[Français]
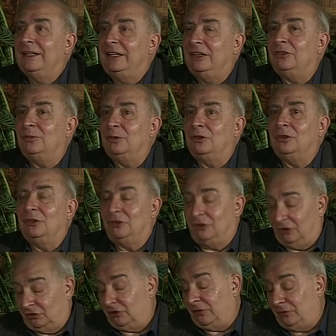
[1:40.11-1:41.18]
Et je me,
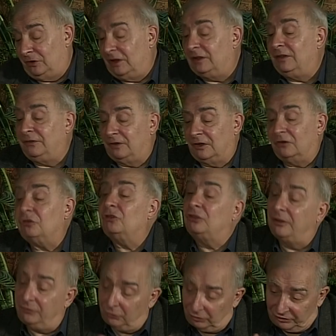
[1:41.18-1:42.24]
j'ai, vu les différences.
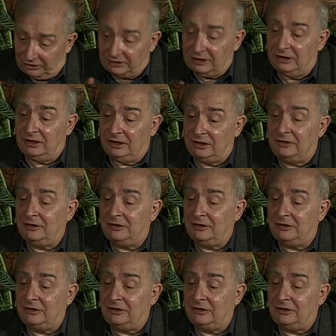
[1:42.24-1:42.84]
J'ai vu que c'était